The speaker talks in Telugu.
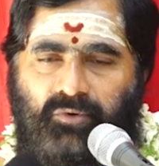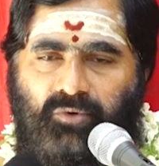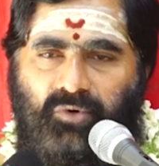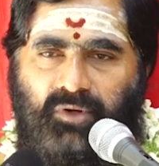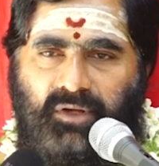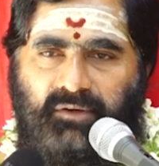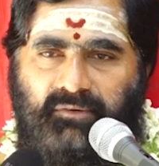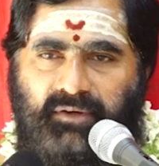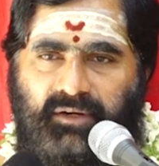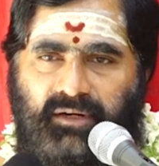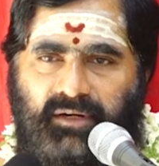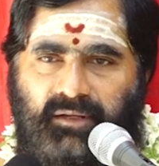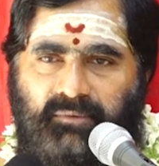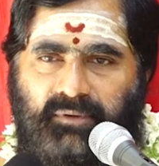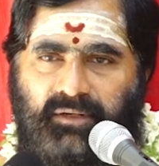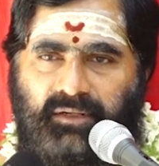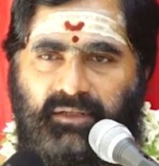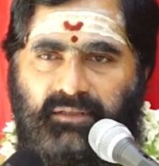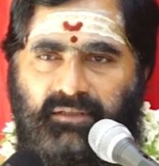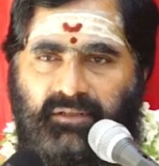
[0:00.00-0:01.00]
ఒకవేళ మన
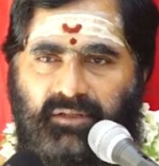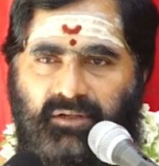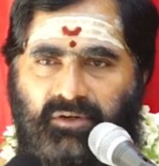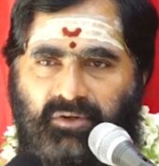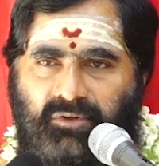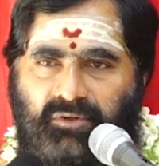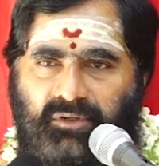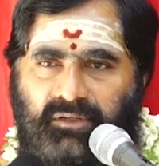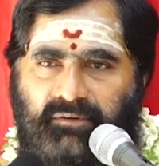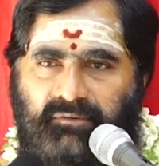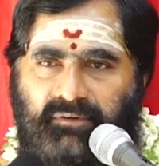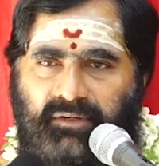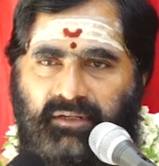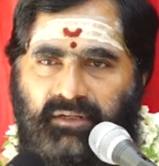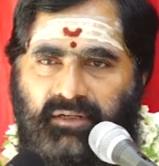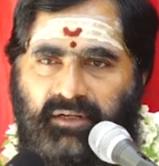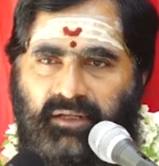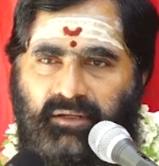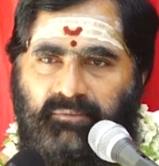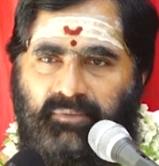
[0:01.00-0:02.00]
ఇద్దరిలో
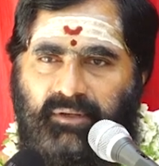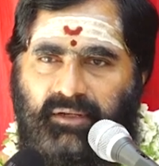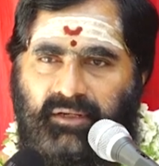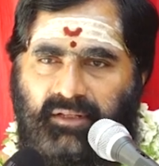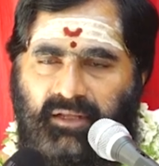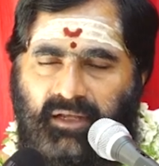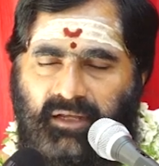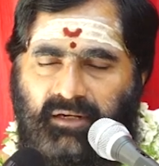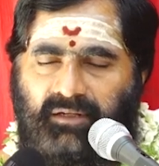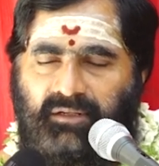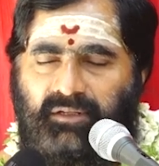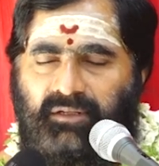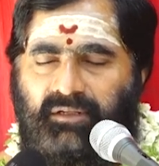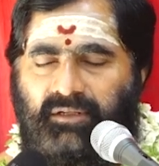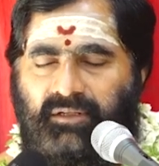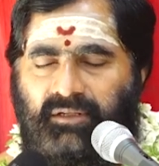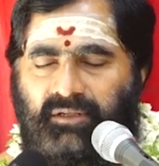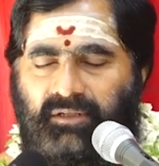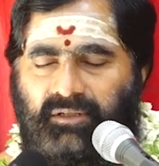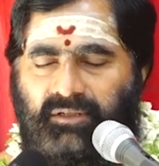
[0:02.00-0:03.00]
ఎవరైనా భేదాన్ని
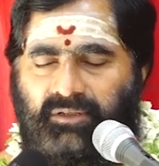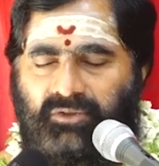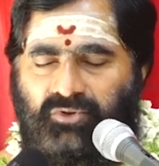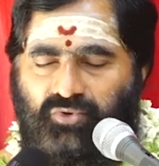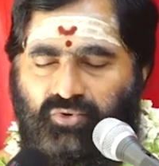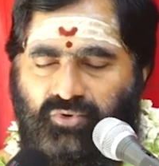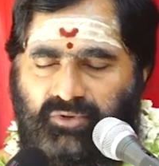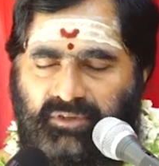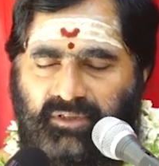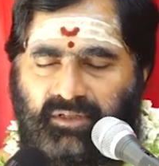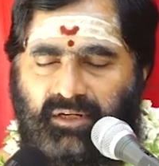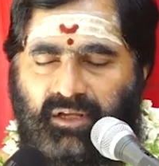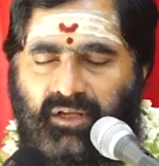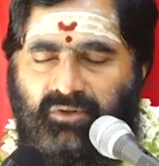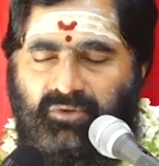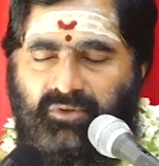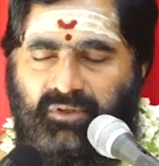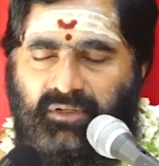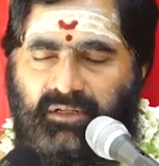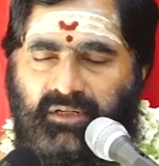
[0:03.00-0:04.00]
సూచినారు
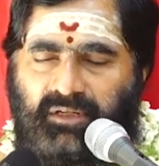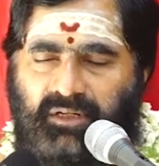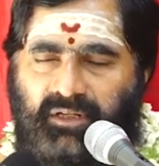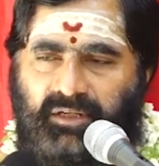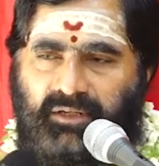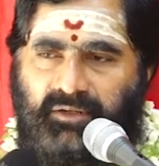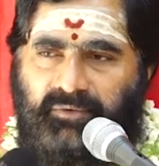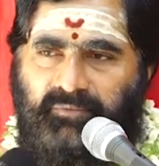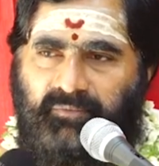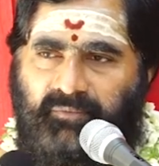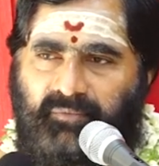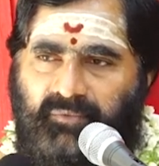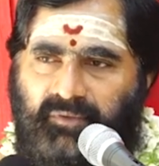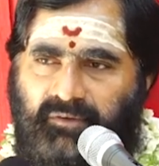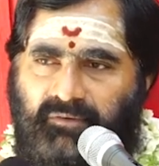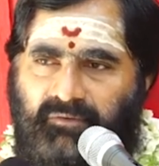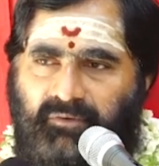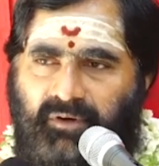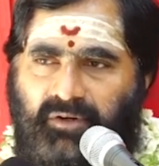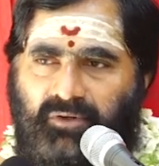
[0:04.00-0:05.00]
అంటే
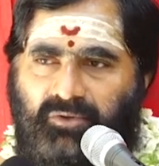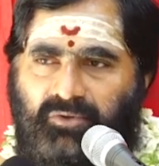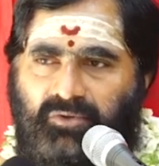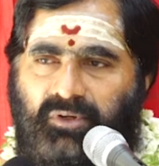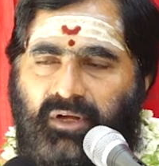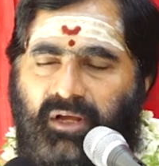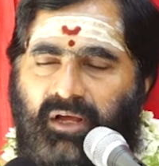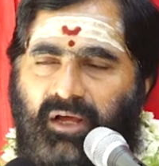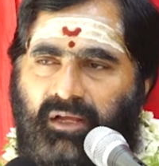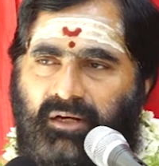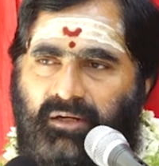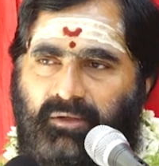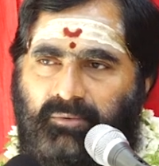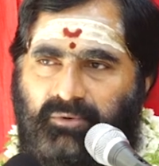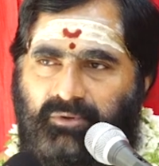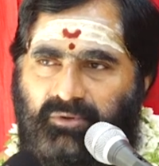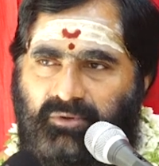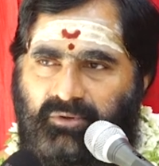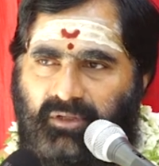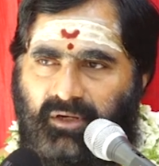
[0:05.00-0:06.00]
వాడు దుఃఖాన్ని
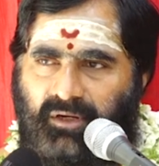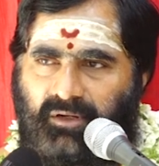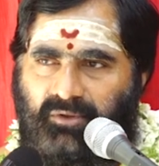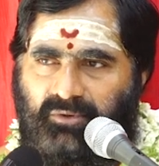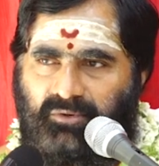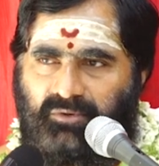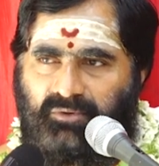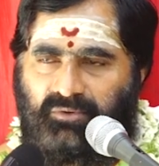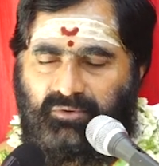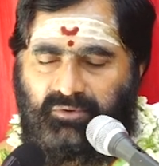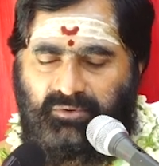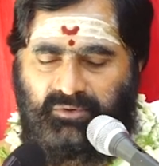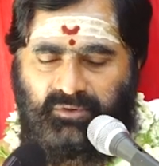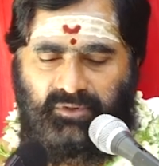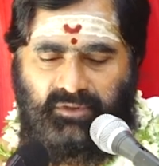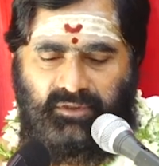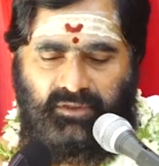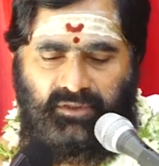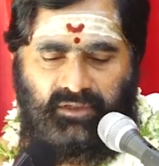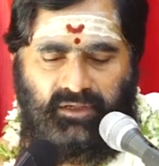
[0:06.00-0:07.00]
పొందుతాడు
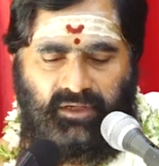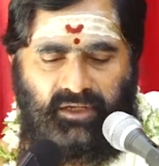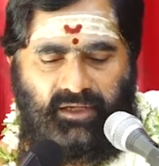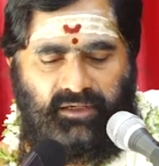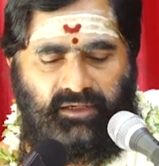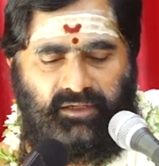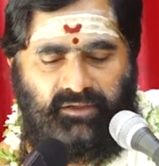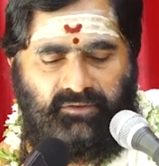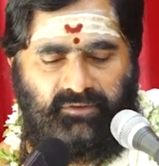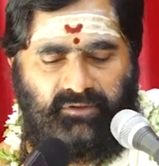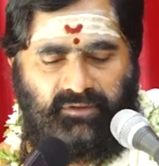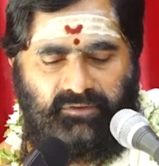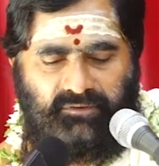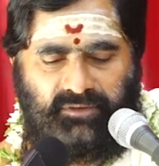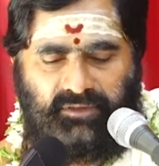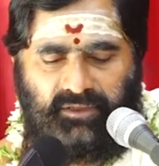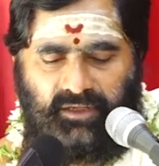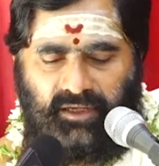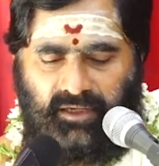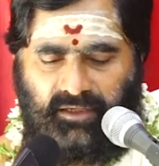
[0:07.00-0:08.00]
అనేటువంటి
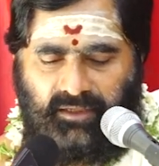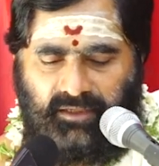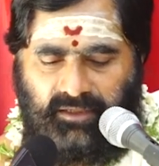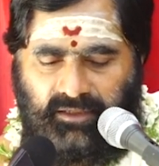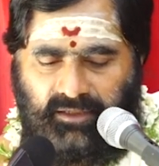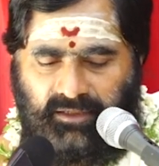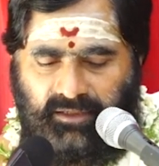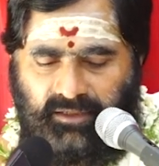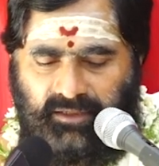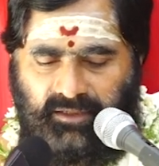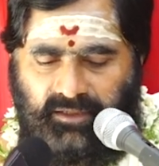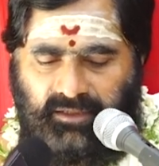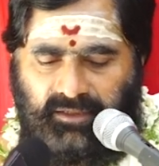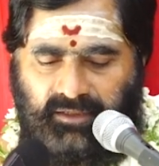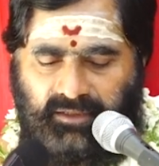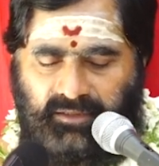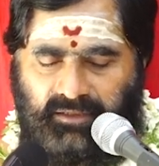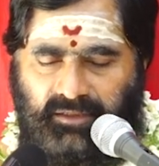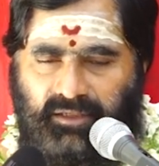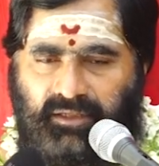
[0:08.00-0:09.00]
విషయాన్ని
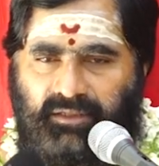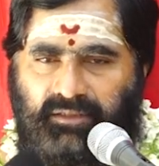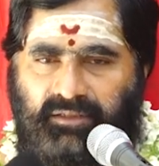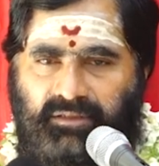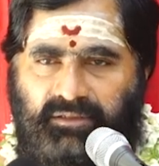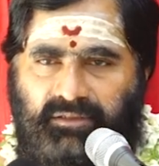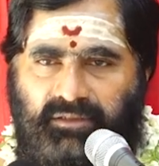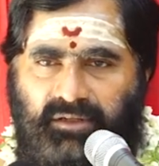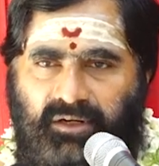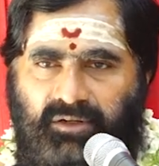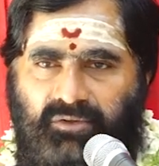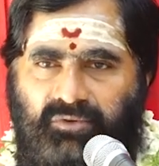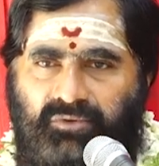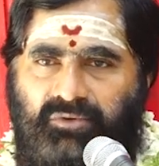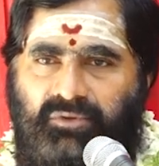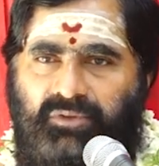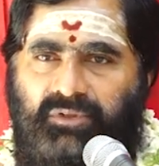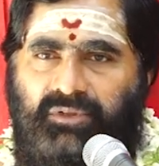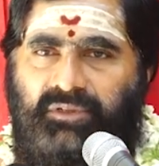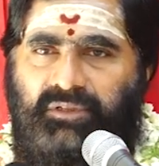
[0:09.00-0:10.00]
తెలియజేసినాడు
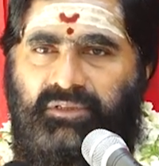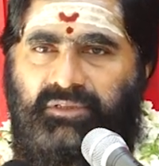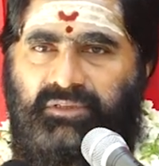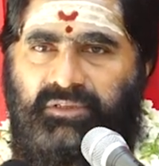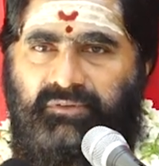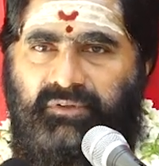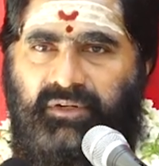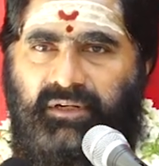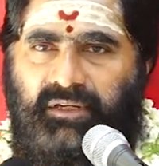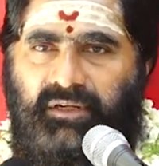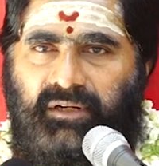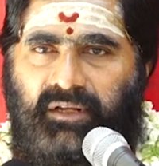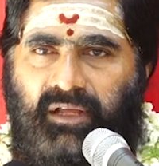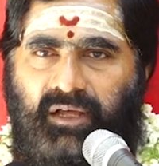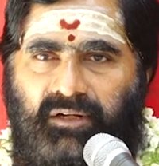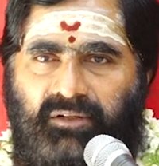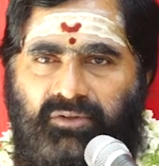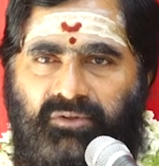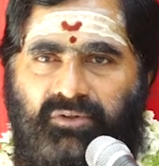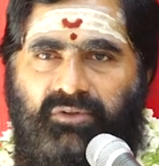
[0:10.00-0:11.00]
చివరికి
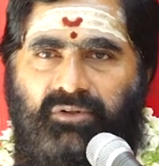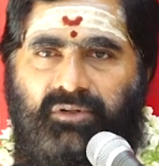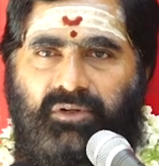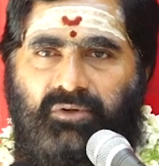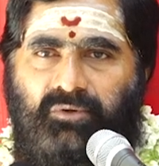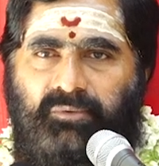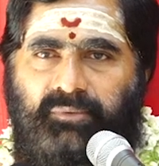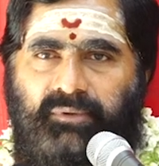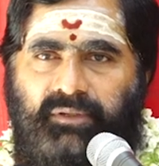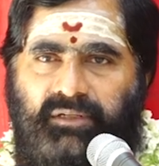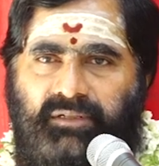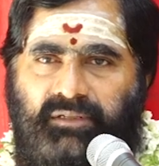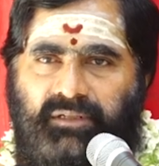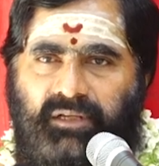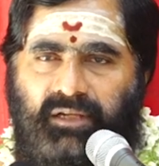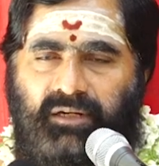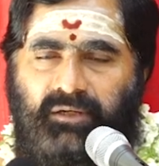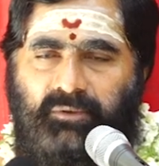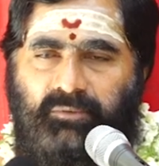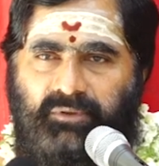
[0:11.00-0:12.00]
నారదుని యొక్క
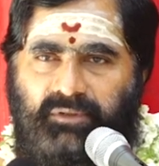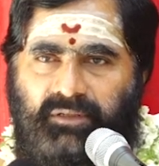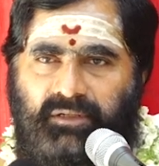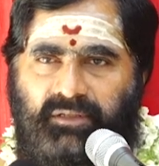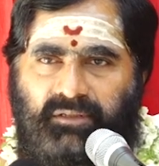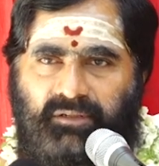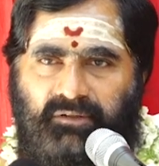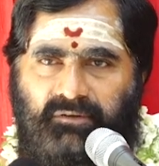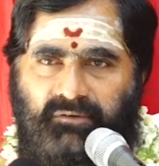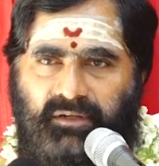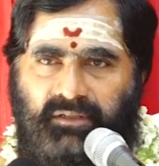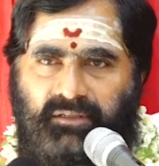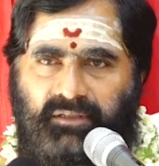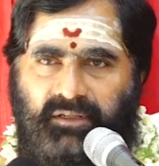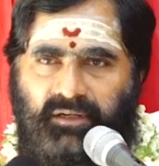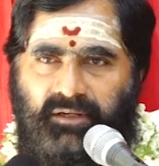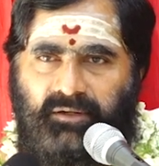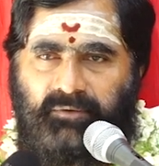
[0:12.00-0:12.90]
ఉపదేశాన్ని పొందిన తర్వాత